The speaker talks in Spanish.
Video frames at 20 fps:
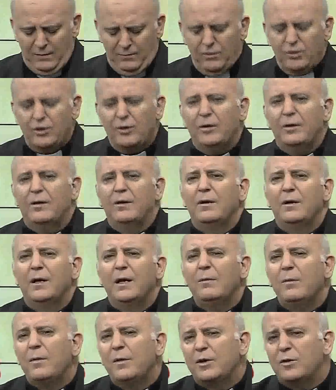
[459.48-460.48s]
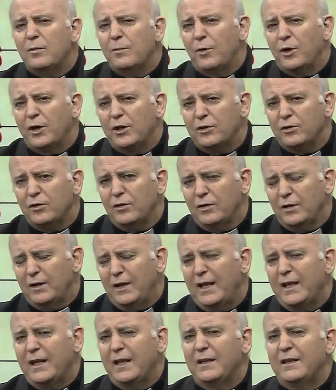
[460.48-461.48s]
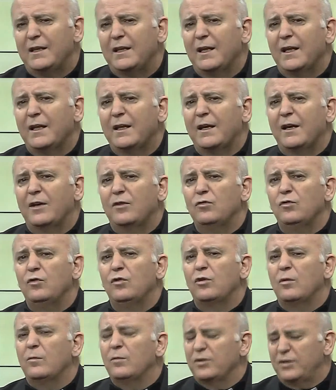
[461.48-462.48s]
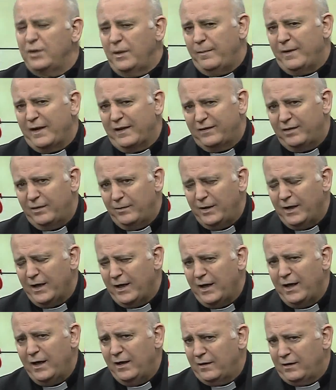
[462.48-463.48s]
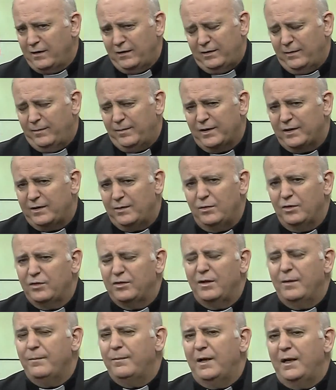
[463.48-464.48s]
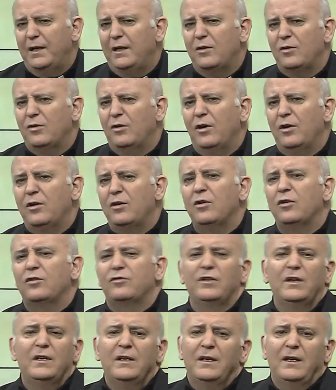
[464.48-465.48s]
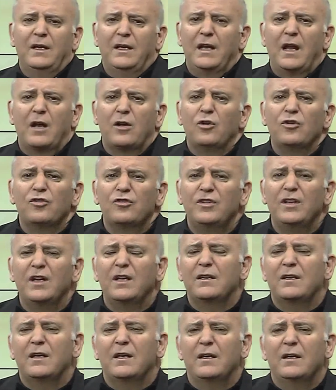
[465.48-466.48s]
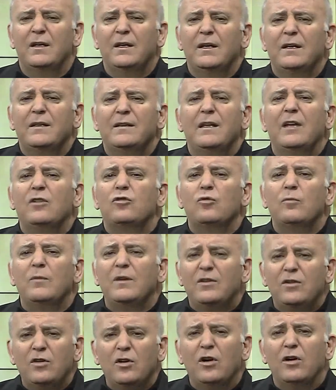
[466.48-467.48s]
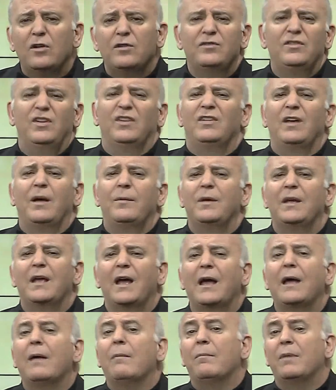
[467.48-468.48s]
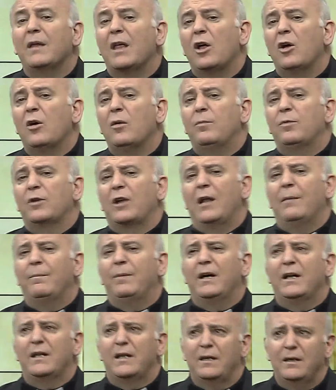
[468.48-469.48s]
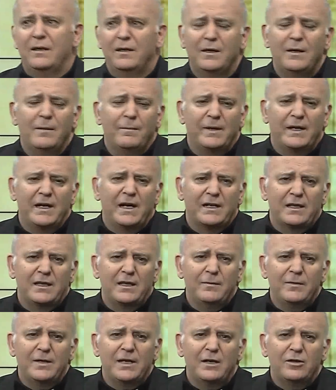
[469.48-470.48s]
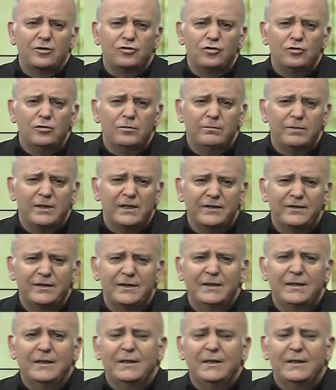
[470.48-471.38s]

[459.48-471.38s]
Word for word: Bueno, Hemos visto un poquito la identidad de Jesús, cómo se percibía a él, que se percibió siempre el Hijo de Dios, era consciente de su misión, se sabía enviado por el Padre para redimir a los hombres.